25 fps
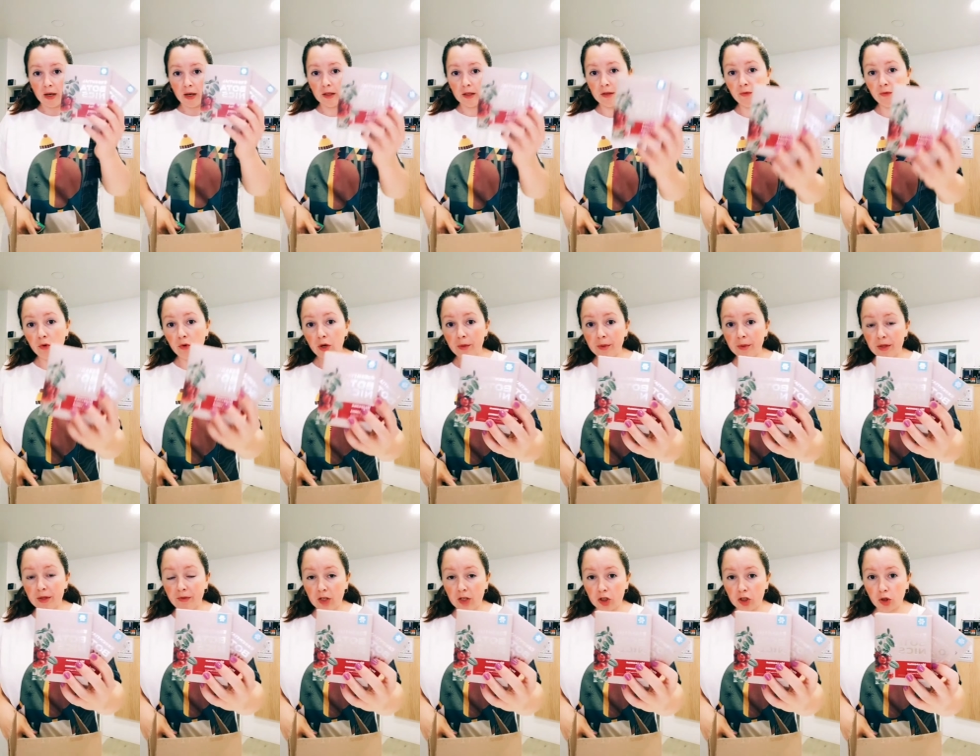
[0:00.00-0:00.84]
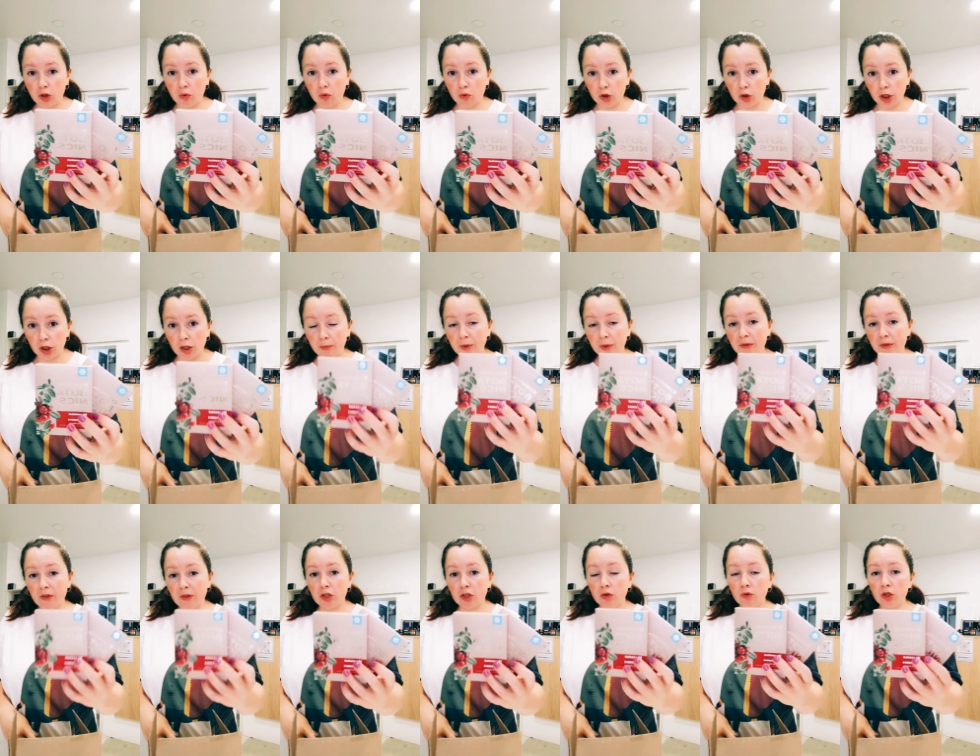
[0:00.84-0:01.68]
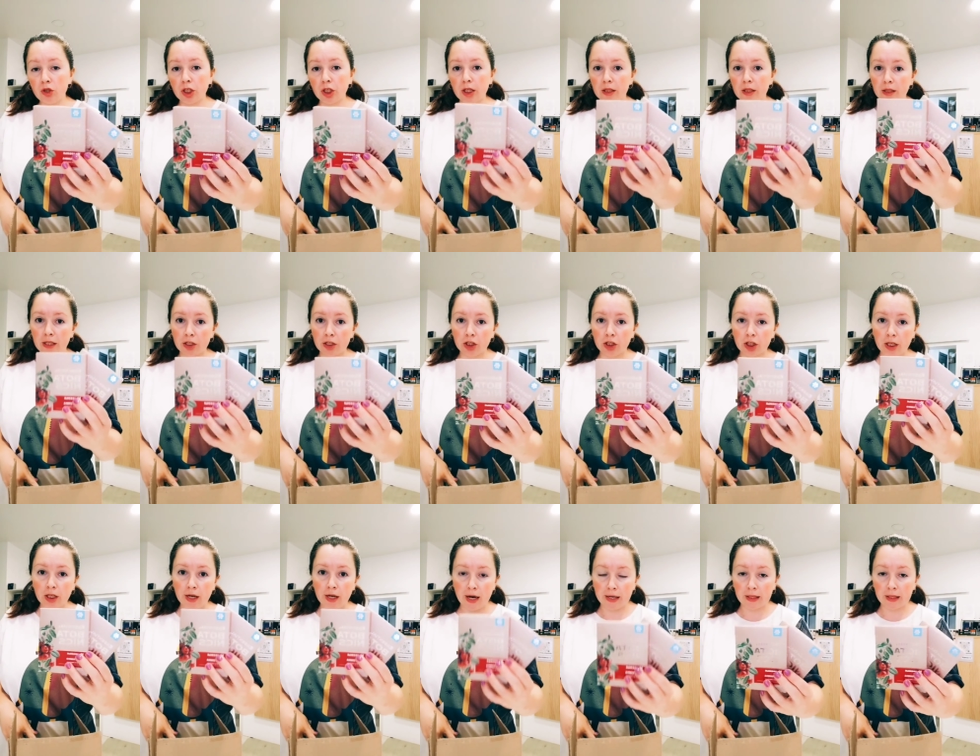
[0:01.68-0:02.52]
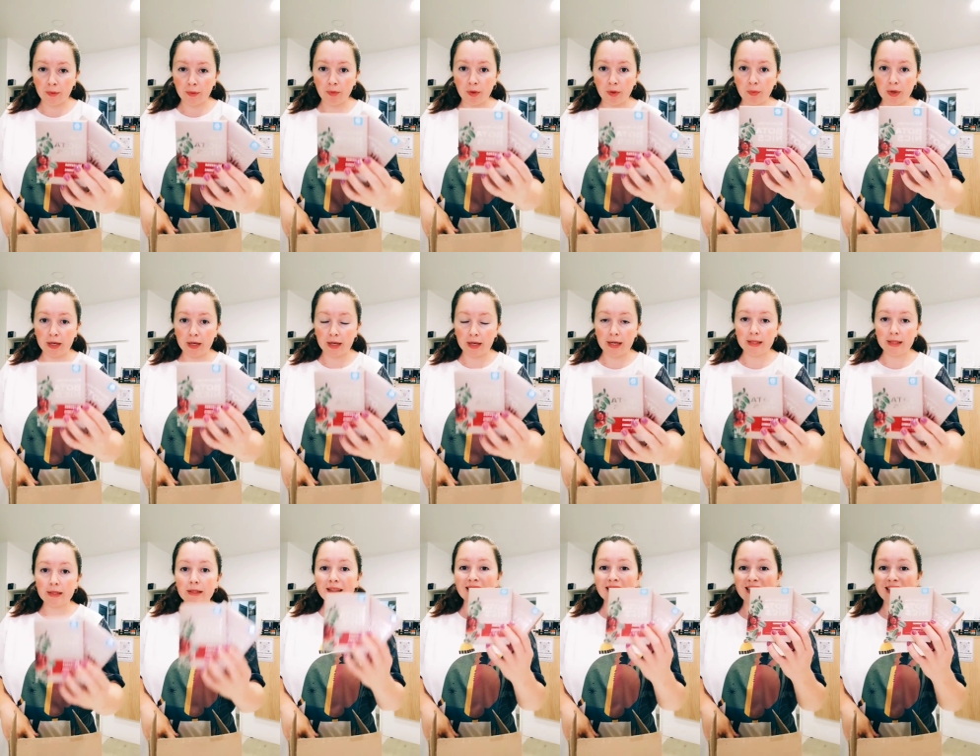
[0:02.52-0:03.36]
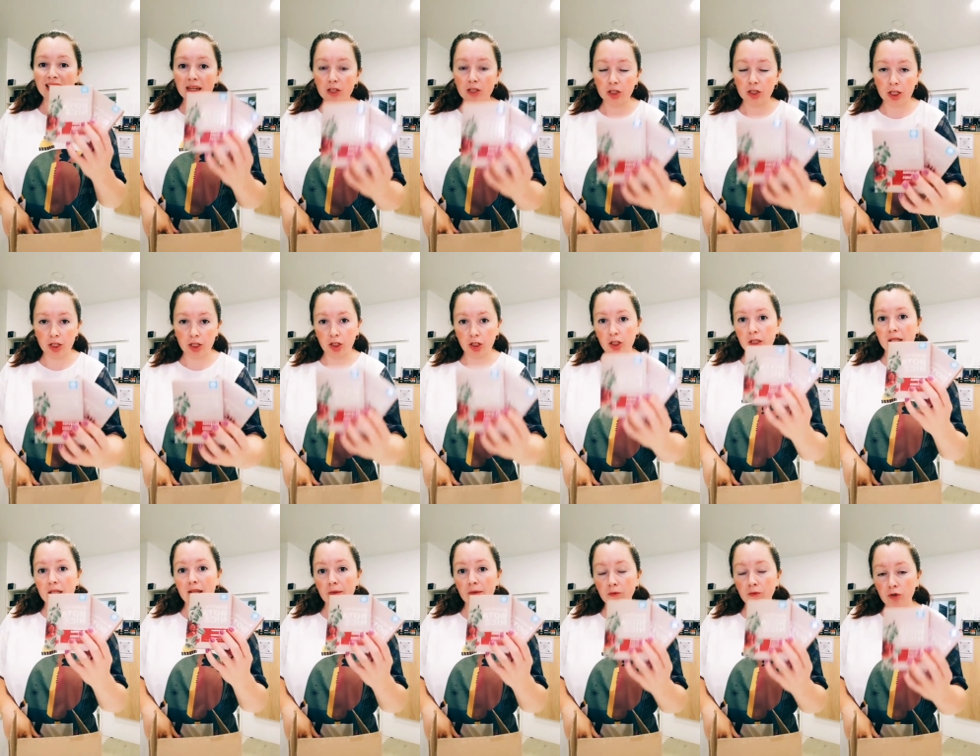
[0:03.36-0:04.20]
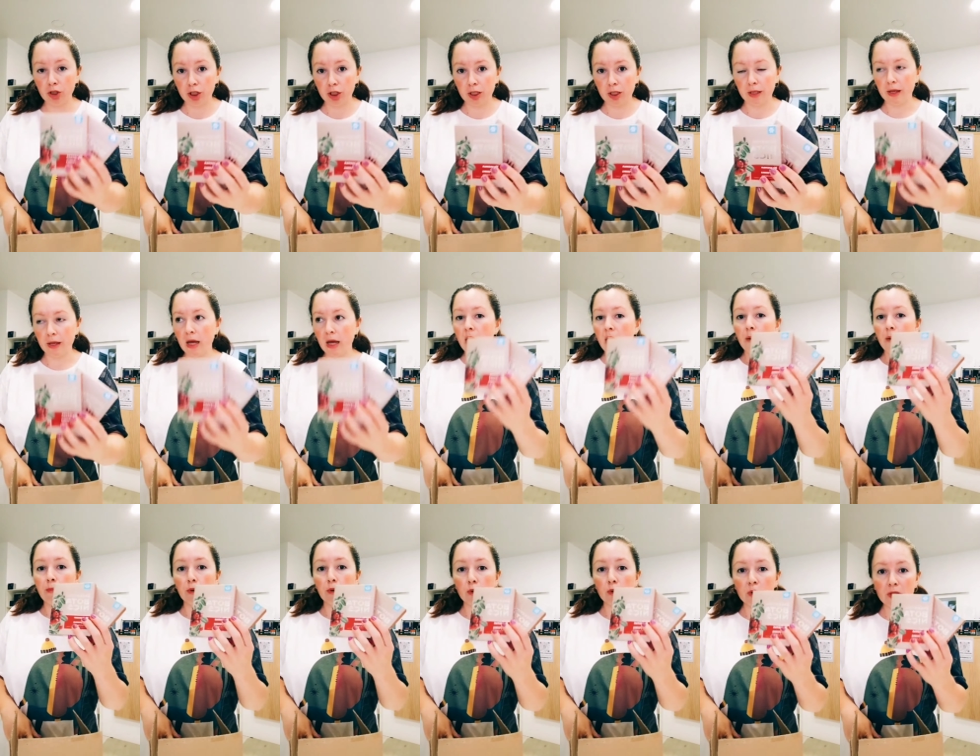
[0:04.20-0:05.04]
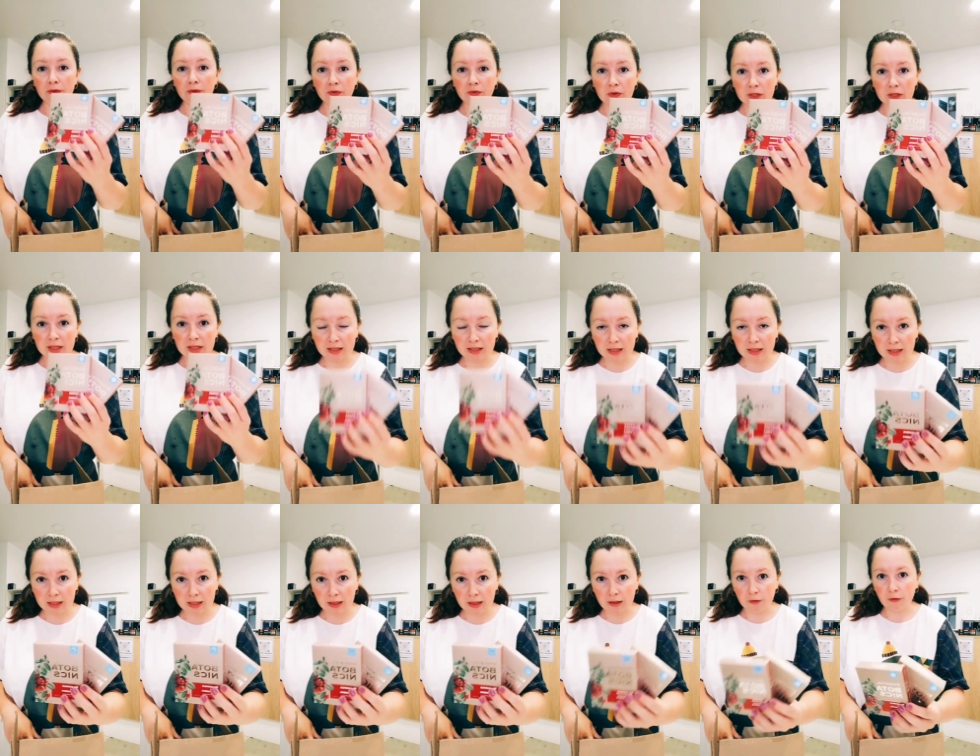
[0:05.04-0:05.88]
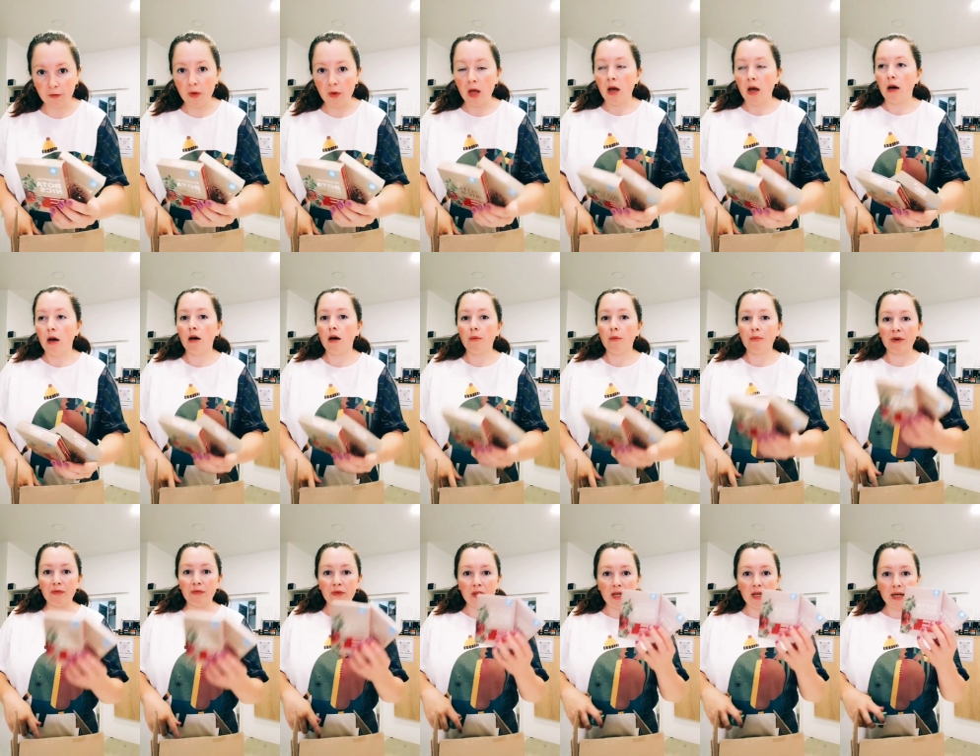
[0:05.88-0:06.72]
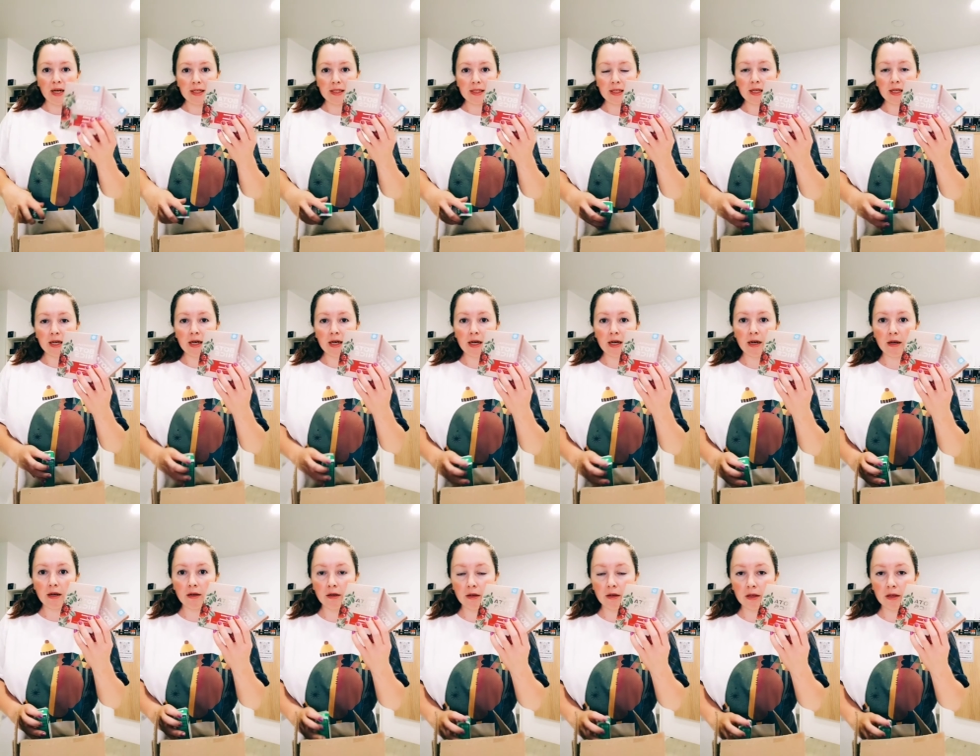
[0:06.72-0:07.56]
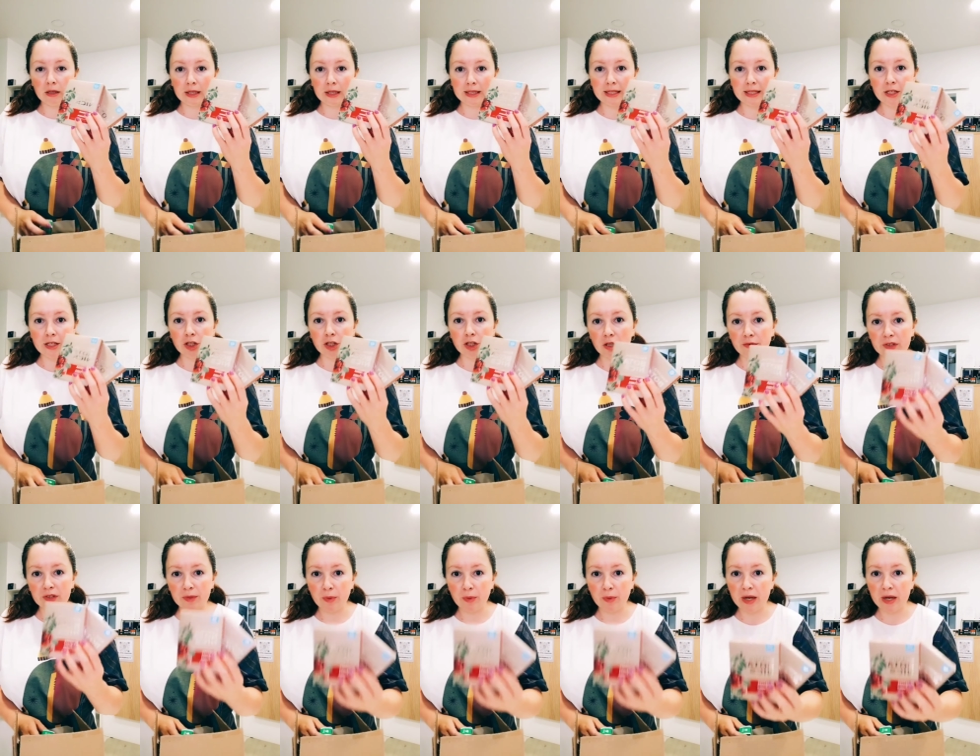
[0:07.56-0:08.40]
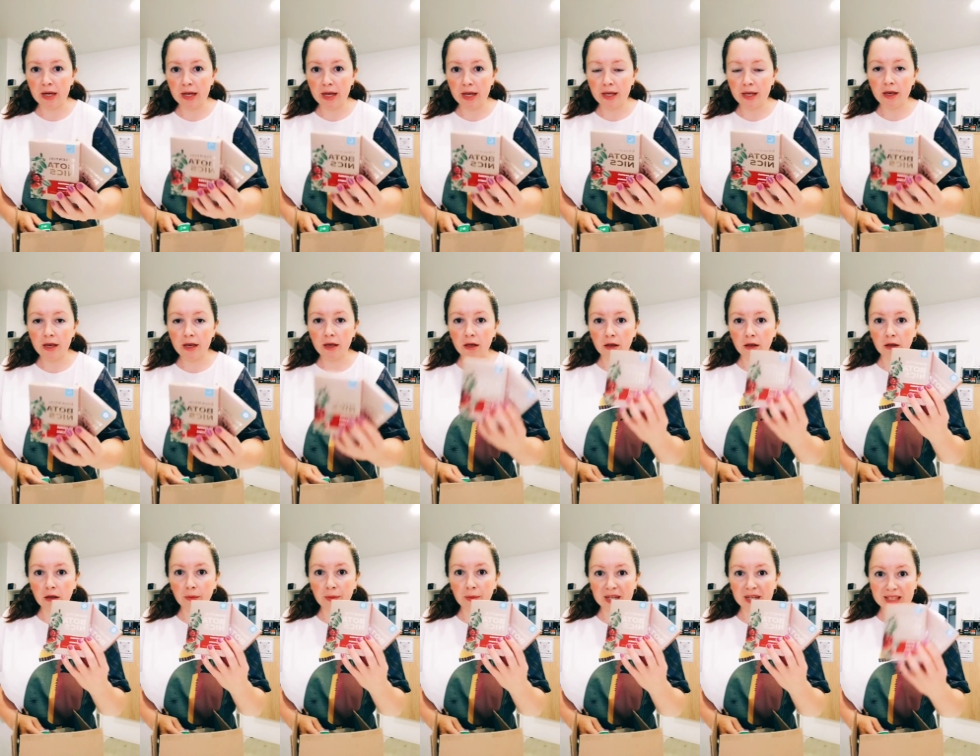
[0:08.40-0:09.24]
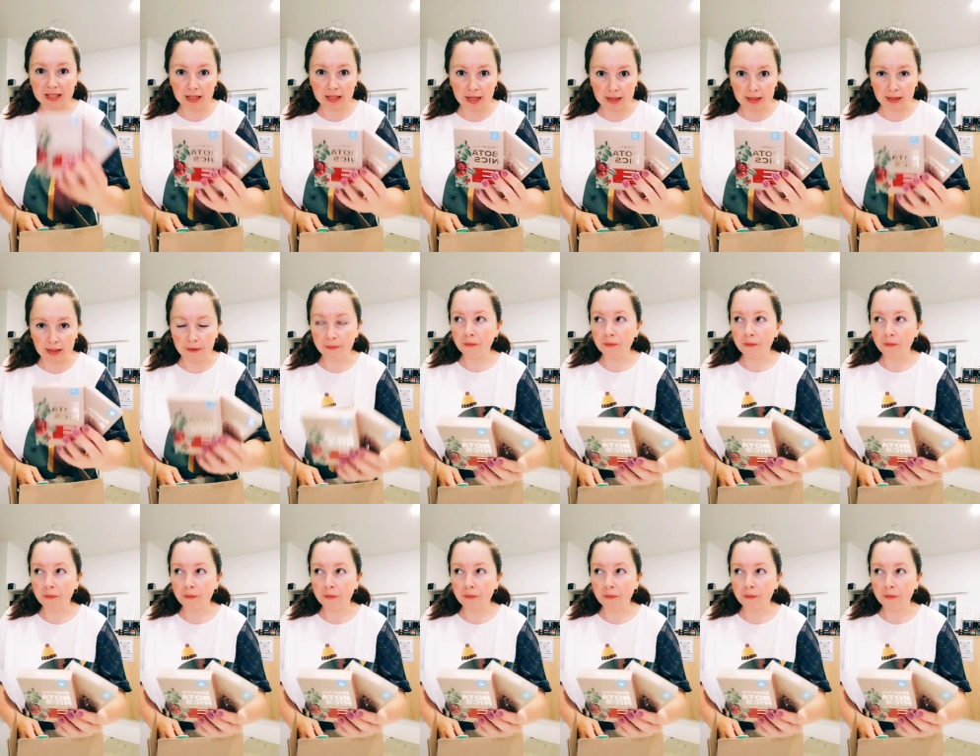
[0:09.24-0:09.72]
Двое медвежьих ушек. Медвежьи ушки – это наш шикарный препарат для женщин, для мужчин против циститов, а, профилактика а, различных воспалений простаты,